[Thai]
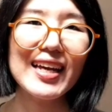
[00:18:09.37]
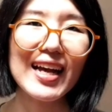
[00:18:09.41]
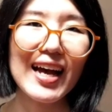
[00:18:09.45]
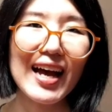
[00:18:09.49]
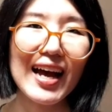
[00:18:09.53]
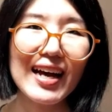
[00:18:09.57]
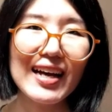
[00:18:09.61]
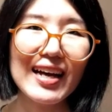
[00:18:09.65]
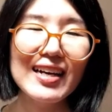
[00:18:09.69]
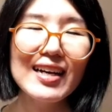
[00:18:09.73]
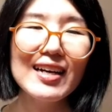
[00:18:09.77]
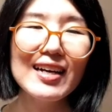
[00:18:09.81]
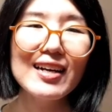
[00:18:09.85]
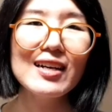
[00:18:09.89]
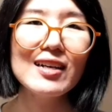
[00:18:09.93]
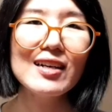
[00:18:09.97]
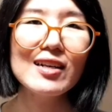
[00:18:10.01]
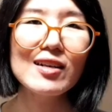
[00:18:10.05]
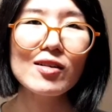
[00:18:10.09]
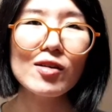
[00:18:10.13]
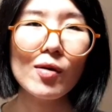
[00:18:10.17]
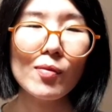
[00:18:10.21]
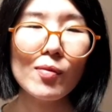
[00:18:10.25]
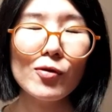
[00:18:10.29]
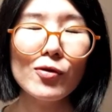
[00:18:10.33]
นะคะ
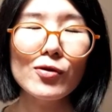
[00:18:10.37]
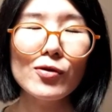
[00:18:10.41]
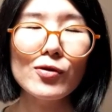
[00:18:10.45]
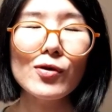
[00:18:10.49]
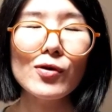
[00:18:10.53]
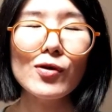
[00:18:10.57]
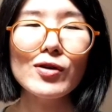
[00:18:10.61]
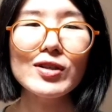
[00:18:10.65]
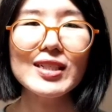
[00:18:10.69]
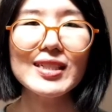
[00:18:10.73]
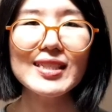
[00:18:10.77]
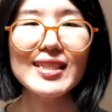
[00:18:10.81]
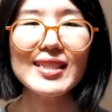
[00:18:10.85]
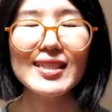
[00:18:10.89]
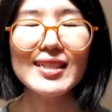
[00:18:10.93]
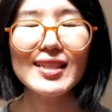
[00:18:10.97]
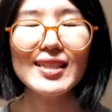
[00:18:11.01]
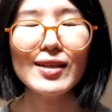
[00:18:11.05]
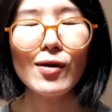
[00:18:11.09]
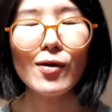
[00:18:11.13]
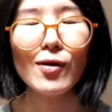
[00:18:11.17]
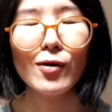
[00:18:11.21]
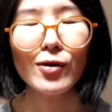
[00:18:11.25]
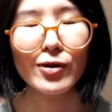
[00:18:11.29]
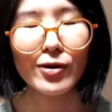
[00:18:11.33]
ขอบคุณทุกคนจริงๆที่
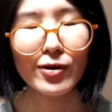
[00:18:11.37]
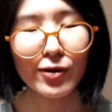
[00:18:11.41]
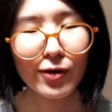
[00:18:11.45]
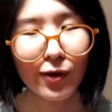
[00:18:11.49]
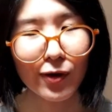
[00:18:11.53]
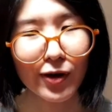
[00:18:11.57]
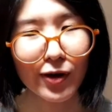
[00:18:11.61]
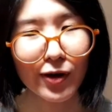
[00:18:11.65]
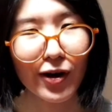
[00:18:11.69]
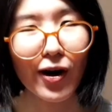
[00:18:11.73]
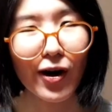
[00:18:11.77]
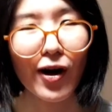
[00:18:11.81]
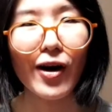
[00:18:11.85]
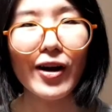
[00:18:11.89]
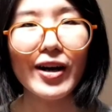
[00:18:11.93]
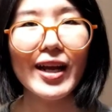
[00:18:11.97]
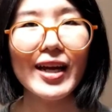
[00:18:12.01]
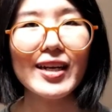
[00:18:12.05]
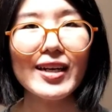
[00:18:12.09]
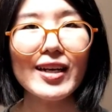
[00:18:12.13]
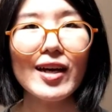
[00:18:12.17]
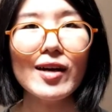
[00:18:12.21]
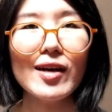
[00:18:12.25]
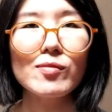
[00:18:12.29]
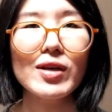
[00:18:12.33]
อดทนรอนัด
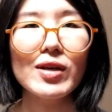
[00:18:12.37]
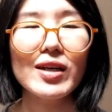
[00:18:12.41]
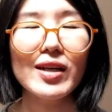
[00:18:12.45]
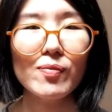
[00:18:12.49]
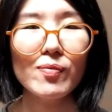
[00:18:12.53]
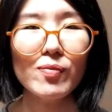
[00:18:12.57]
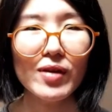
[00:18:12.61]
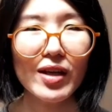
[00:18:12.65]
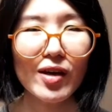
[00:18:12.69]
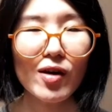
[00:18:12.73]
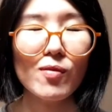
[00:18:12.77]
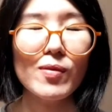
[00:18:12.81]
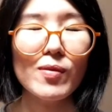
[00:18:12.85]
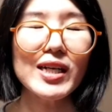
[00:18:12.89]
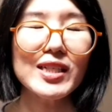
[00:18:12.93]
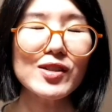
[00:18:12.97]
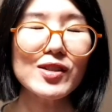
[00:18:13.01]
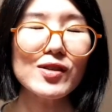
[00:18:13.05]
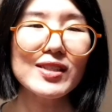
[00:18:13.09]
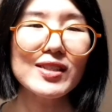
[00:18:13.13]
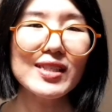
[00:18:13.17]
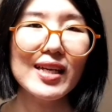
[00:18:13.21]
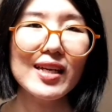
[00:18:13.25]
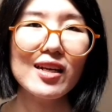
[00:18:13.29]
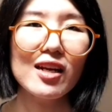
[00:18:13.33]
ทำคลิปนี้ออกมาจน
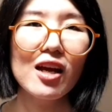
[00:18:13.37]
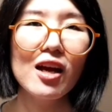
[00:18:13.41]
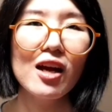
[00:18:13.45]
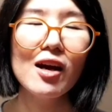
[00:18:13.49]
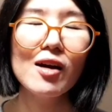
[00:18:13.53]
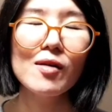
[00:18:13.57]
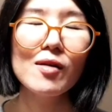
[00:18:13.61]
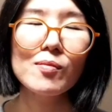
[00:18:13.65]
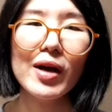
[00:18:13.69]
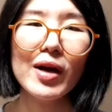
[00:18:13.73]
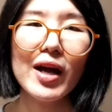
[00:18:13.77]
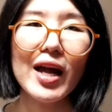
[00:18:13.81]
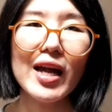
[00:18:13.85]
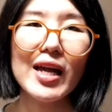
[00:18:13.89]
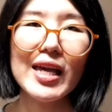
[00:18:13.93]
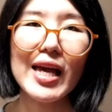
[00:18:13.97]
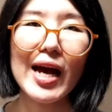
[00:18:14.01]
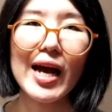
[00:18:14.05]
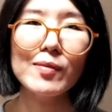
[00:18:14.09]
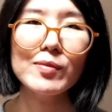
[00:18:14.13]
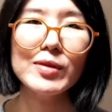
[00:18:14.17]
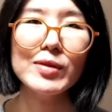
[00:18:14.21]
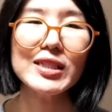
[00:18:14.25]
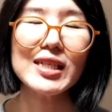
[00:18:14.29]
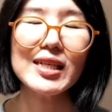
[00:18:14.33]
เสร็จพยายา
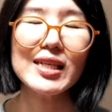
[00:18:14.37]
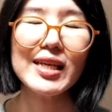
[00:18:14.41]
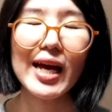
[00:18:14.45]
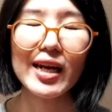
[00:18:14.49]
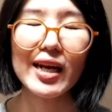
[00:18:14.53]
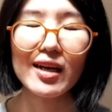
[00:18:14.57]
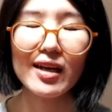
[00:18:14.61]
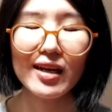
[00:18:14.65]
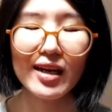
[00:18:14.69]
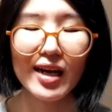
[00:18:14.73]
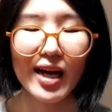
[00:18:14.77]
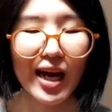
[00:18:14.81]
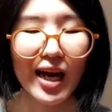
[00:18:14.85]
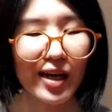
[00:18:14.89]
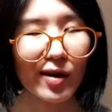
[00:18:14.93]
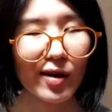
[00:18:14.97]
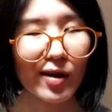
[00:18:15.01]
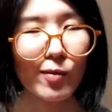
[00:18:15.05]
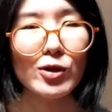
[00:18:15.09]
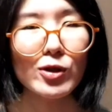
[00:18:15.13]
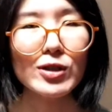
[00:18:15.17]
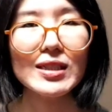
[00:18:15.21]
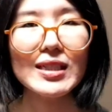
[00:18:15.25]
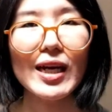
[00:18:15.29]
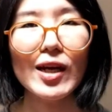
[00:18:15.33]
มที่จะยัดเนื้อหาทั้งห
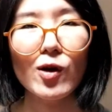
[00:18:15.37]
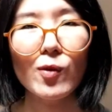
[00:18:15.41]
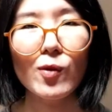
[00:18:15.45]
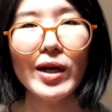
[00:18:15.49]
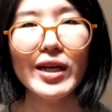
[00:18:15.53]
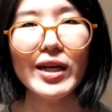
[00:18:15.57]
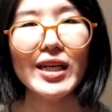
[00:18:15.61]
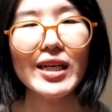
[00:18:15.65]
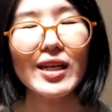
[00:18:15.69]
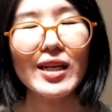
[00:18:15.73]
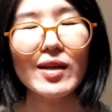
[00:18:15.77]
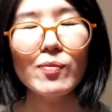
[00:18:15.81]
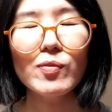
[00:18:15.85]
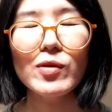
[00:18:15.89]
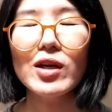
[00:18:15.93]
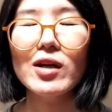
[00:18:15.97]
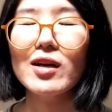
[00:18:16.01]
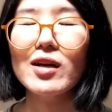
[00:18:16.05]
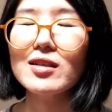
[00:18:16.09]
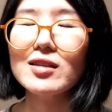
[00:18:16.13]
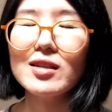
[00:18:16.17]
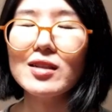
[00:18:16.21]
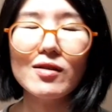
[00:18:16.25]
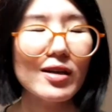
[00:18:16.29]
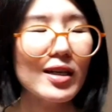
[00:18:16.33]
มดใส่ลงมาในคลิปเดียวแล้
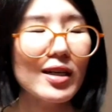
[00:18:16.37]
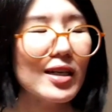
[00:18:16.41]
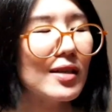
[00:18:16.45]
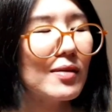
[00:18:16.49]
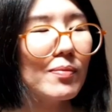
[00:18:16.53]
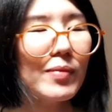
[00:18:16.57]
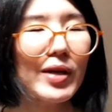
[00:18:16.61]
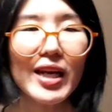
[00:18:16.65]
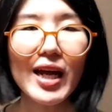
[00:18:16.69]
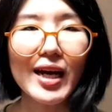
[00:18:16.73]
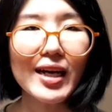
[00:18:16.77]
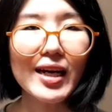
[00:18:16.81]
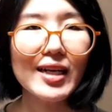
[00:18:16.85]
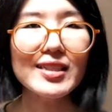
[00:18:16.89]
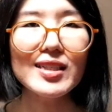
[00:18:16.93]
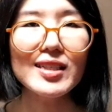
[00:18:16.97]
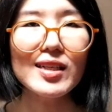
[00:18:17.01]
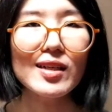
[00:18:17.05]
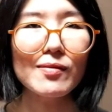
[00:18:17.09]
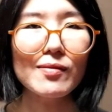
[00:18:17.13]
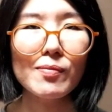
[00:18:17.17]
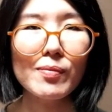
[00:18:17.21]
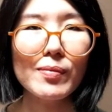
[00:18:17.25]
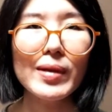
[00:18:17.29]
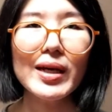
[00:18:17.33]
วแต่ว่าไม่ได้จริ
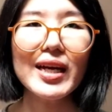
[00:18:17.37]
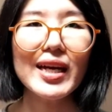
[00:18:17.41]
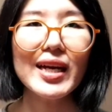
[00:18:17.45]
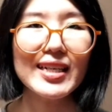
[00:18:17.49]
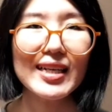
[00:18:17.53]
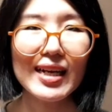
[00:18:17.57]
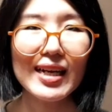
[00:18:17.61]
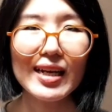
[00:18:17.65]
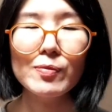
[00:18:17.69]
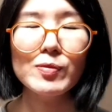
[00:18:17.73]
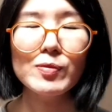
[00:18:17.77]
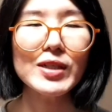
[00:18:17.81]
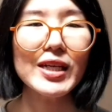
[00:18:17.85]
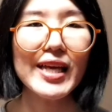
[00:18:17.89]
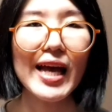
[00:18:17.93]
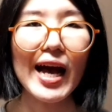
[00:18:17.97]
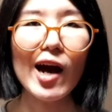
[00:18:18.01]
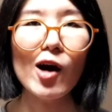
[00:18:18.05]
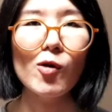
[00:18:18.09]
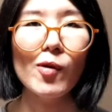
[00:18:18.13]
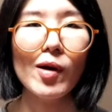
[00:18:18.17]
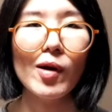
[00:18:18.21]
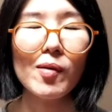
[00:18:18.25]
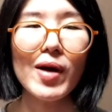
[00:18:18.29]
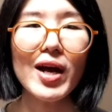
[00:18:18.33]
งๆไม่งั้นคลิปจะยาว
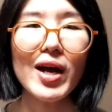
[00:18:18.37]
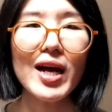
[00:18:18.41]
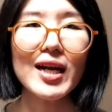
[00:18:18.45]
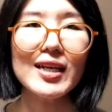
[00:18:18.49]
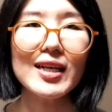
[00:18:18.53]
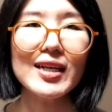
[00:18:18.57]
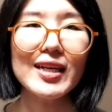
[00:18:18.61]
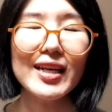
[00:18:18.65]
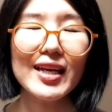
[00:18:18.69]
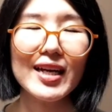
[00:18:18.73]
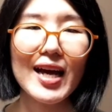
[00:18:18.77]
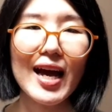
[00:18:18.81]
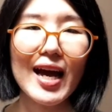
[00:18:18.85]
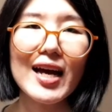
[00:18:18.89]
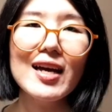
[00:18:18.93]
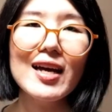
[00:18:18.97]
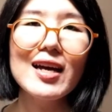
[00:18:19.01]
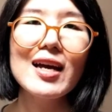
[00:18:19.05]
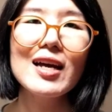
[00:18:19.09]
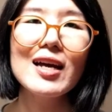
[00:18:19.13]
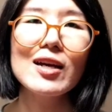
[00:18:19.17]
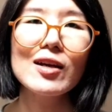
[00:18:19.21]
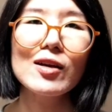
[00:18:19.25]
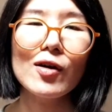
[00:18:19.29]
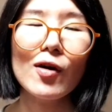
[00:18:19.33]
มากเลยนะคะ
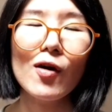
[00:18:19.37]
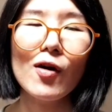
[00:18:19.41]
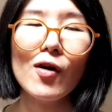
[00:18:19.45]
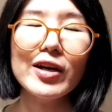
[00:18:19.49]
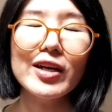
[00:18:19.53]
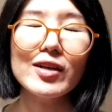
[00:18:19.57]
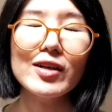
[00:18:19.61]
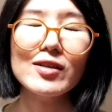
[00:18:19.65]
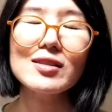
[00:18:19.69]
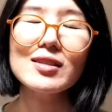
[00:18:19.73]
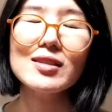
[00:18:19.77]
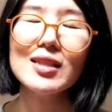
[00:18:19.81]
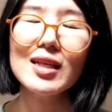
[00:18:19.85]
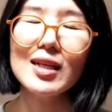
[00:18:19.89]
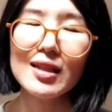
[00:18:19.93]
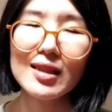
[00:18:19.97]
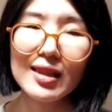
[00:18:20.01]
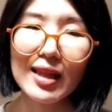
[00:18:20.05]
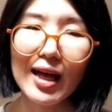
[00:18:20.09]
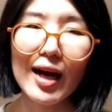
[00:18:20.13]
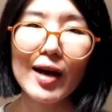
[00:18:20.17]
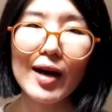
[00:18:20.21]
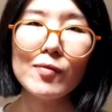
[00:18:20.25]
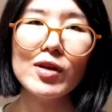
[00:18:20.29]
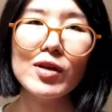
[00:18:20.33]
ก็เดี๋ยวติด
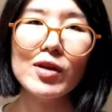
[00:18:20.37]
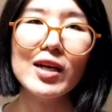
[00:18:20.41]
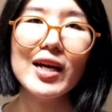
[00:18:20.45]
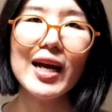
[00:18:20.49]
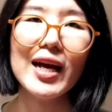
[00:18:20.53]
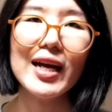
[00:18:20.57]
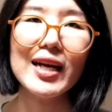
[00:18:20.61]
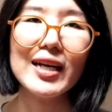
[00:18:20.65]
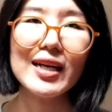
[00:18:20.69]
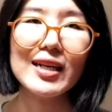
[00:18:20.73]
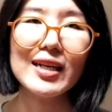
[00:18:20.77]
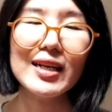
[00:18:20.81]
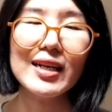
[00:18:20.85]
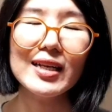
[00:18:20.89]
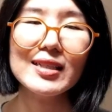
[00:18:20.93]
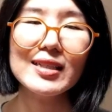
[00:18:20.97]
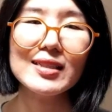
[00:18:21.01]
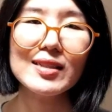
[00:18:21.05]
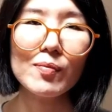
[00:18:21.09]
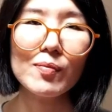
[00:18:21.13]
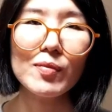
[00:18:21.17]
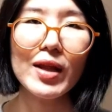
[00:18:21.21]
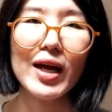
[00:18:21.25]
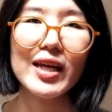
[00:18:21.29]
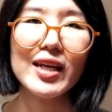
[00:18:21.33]
ตามเนื้อหากันในสั
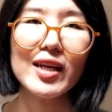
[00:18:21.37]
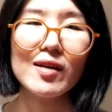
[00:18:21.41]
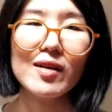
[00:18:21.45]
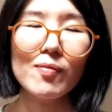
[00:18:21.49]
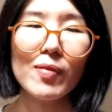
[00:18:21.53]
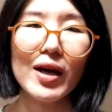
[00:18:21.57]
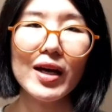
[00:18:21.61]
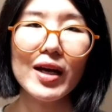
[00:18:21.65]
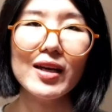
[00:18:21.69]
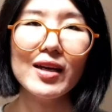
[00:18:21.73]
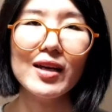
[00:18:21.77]
ปดาห์ถัดไป